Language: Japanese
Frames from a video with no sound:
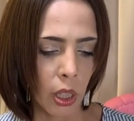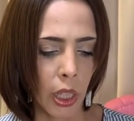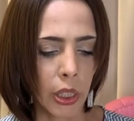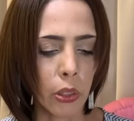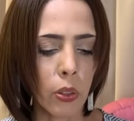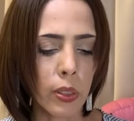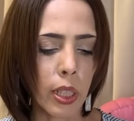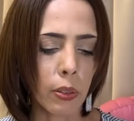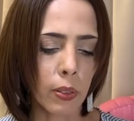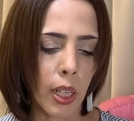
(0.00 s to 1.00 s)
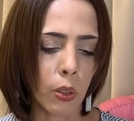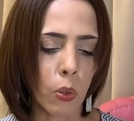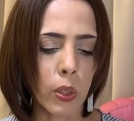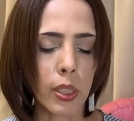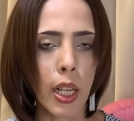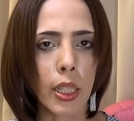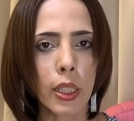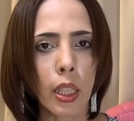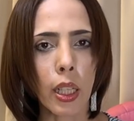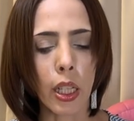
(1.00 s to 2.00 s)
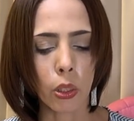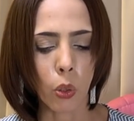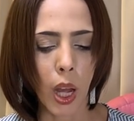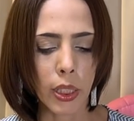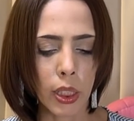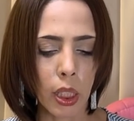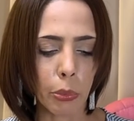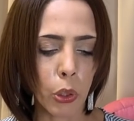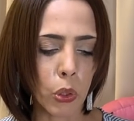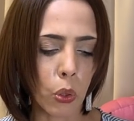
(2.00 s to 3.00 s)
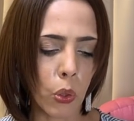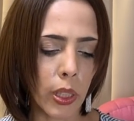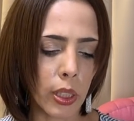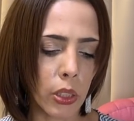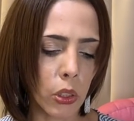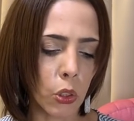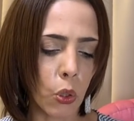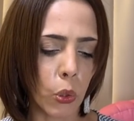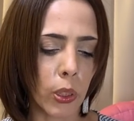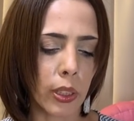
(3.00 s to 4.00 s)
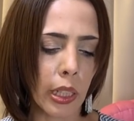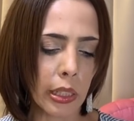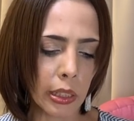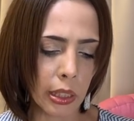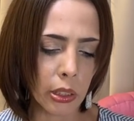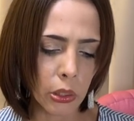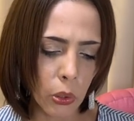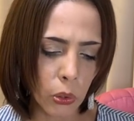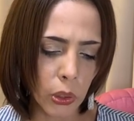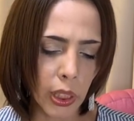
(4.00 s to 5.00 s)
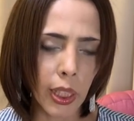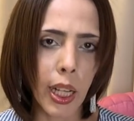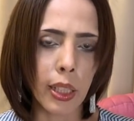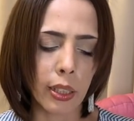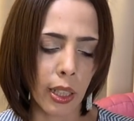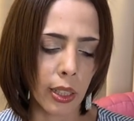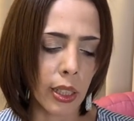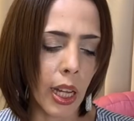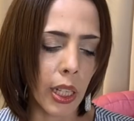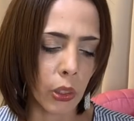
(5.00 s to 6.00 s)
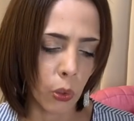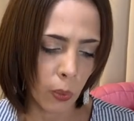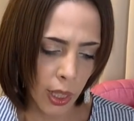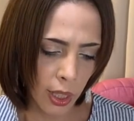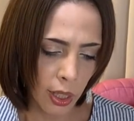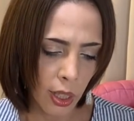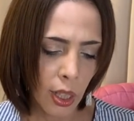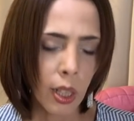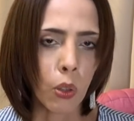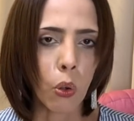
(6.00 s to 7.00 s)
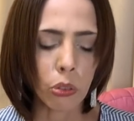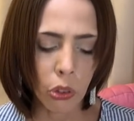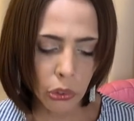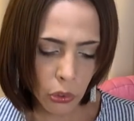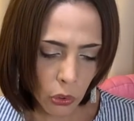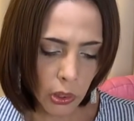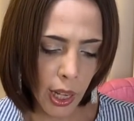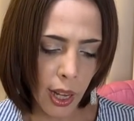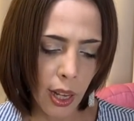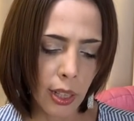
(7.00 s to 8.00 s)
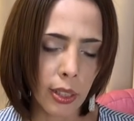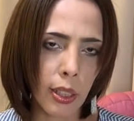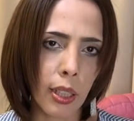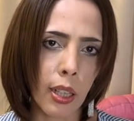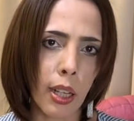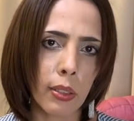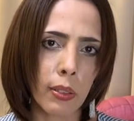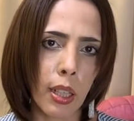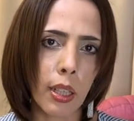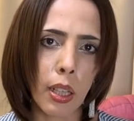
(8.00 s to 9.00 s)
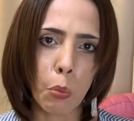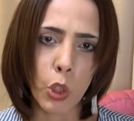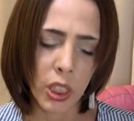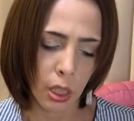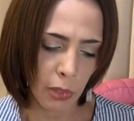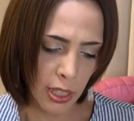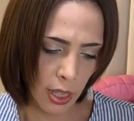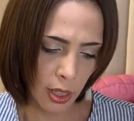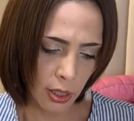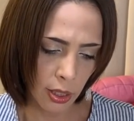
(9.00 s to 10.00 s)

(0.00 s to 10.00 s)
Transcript: 日本政府が国際社会と足並みを揃えて中国に対して強く非難できないのは、このような背景があるからかもしれません。